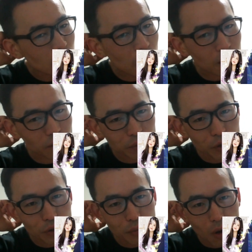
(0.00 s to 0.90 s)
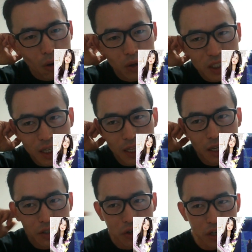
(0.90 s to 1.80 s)
나 같으면은 뭐
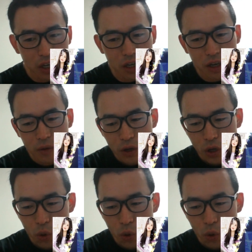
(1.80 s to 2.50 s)
어지간한 저기